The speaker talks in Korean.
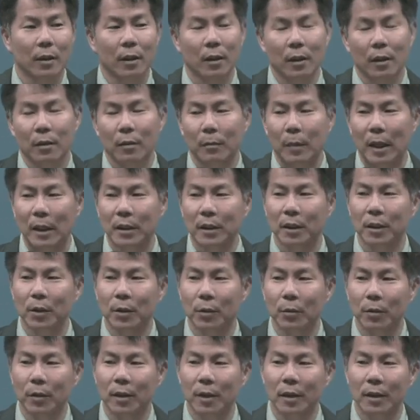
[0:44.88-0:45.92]
많은
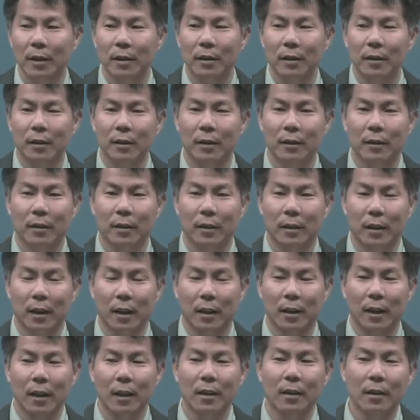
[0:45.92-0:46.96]
교인들
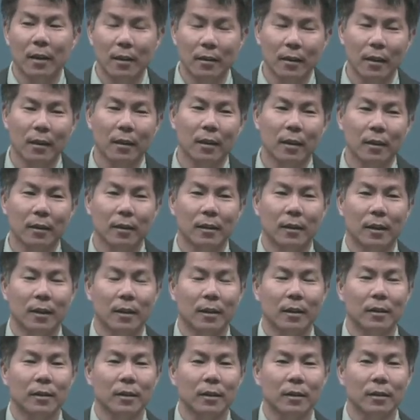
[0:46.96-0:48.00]
개개인의 생각들
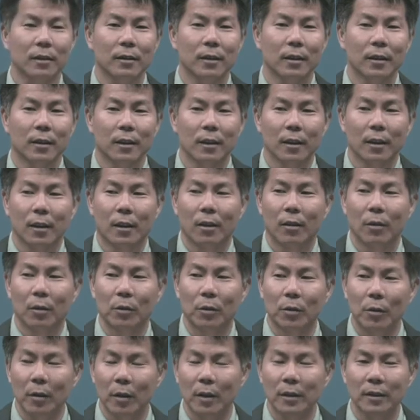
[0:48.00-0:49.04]
안에는
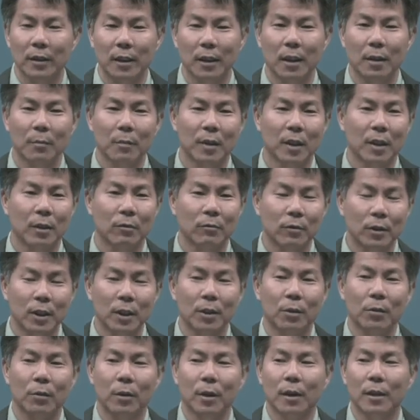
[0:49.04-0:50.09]
어떠한 사람이 우리
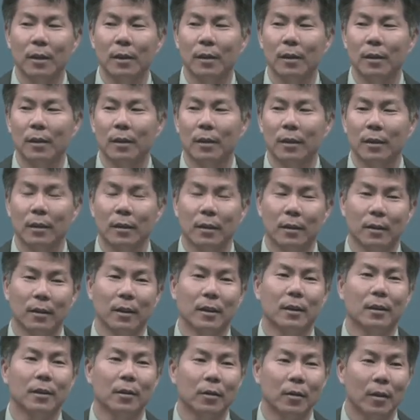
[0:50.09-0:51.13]
교회를
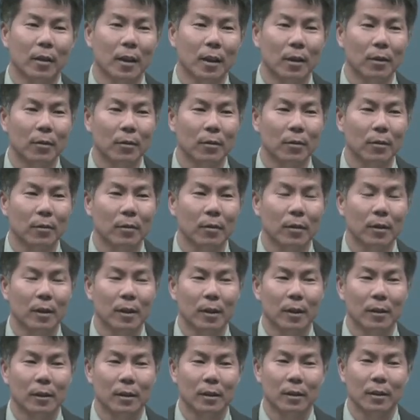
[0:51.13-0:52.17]
이끌어가고
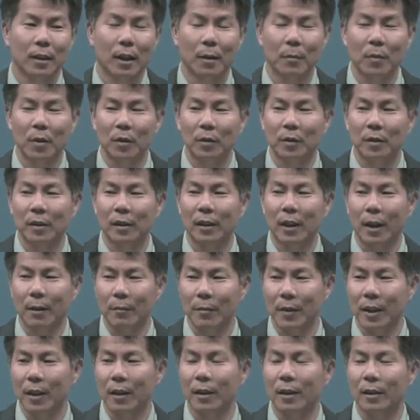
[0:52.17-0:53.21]
이 사명들을
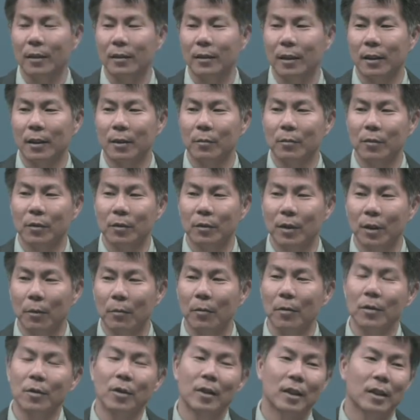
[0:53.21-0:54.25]
감당할 사람으로
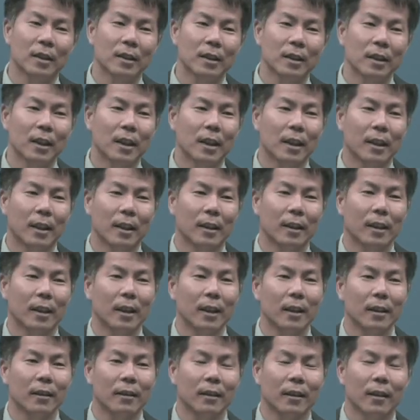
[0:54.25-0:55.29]
세워지는가에
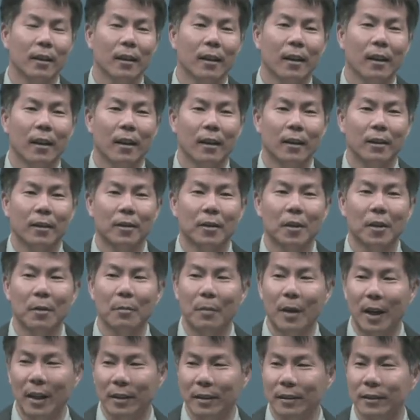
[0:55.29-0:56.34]
대한 그러한
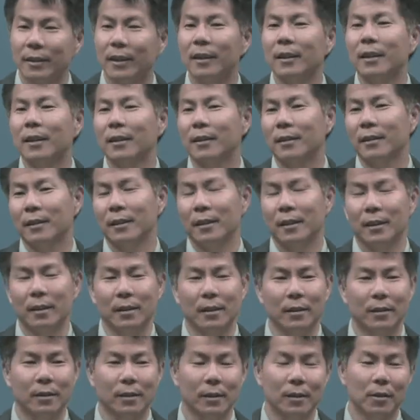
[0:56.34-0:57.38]
많은 생각들이
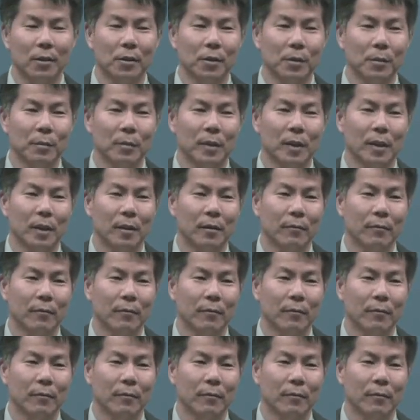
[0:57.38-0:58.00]
있을 것입니다.